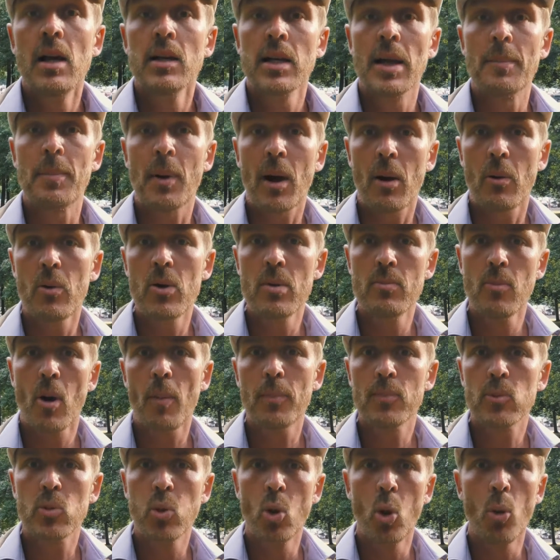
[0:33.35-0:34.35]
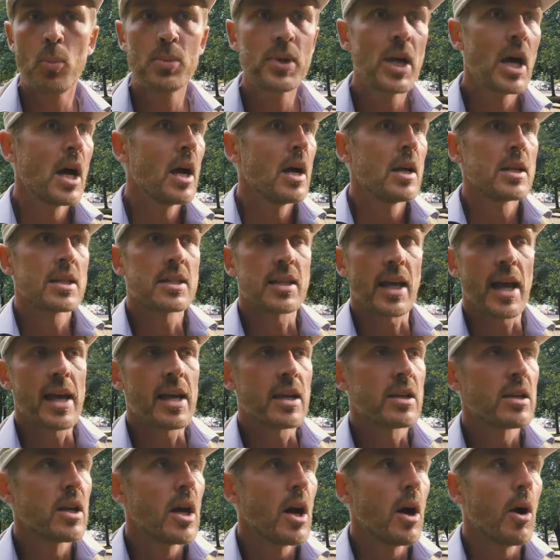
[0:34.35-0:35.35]
Der braune Mob tobt,
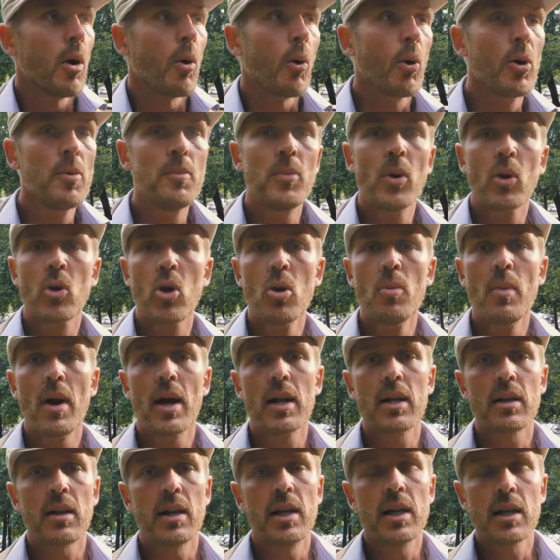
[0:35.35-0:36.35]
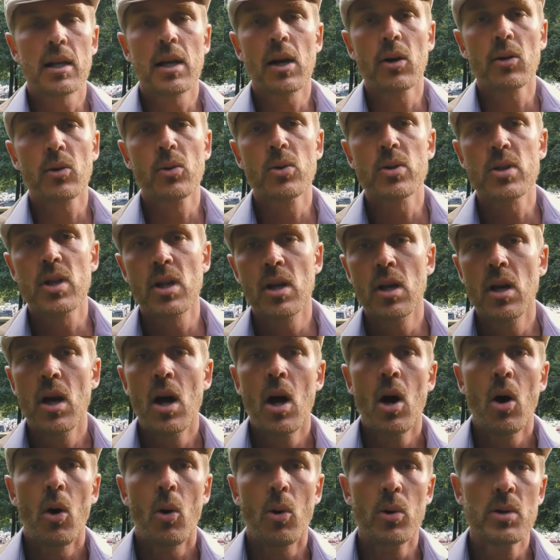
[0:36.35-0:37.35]
zeigt unbekümmert Hitlergrüße
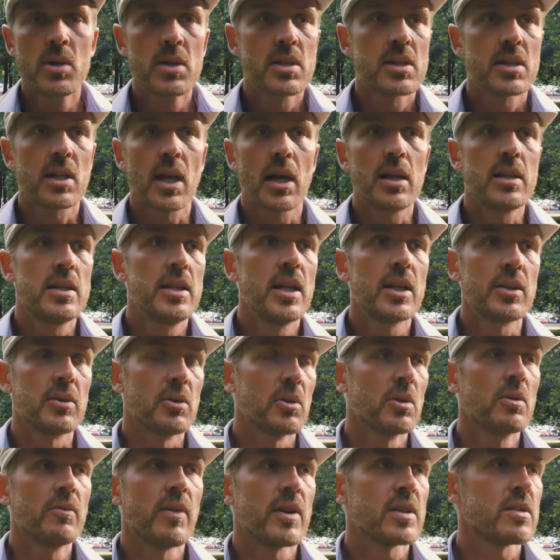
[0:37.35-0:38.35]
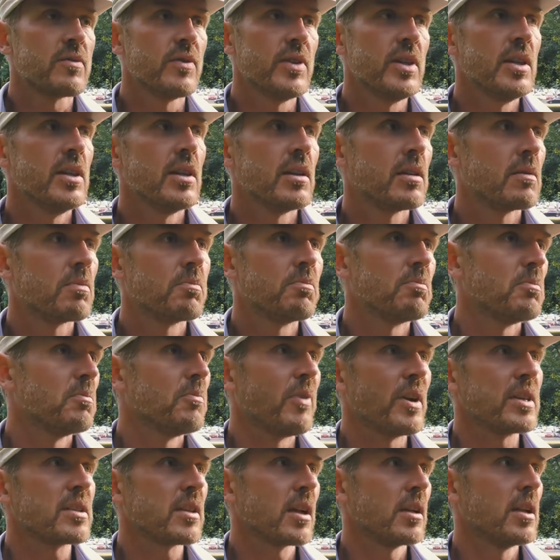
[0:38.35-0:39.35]
und skandiert irgendwas wie, ich
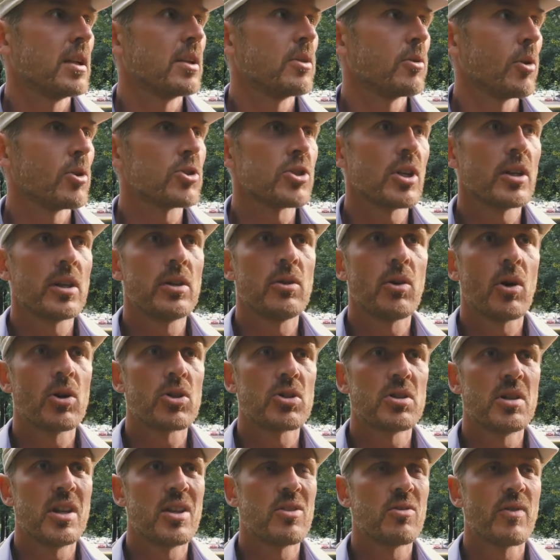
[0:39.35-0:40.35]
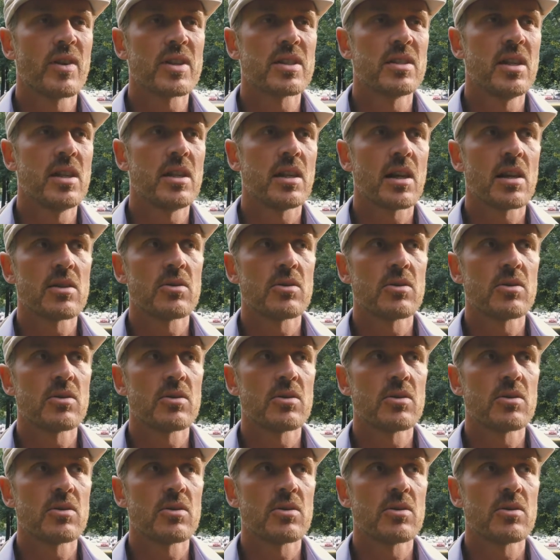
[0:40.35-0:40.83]
weiß gar nicht, Deutschland in Deutschland, nee, sowas nicht.